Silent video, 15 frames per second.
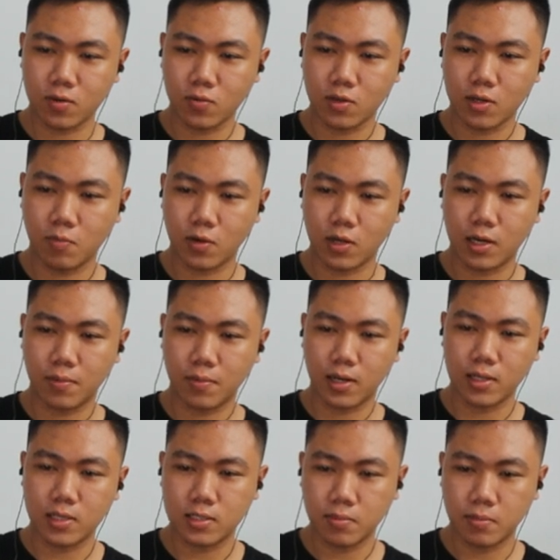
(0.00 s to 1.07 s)
udah bukan
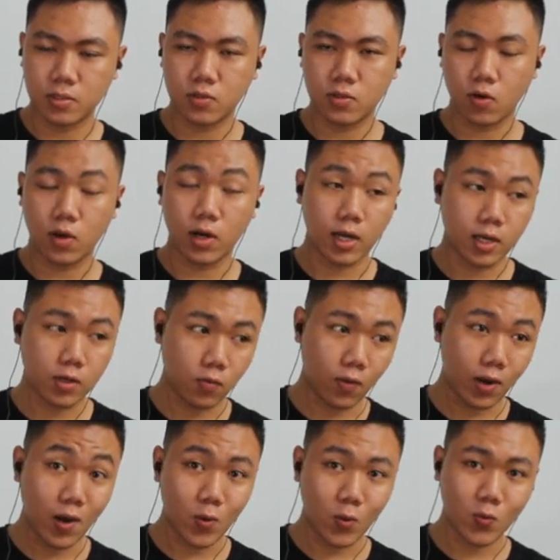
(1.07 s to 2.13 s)
hampir lagi 10 juta orang kan
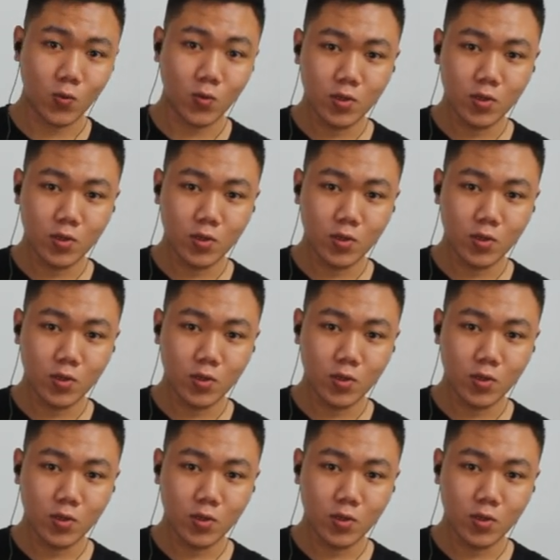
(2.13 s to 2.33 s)
wow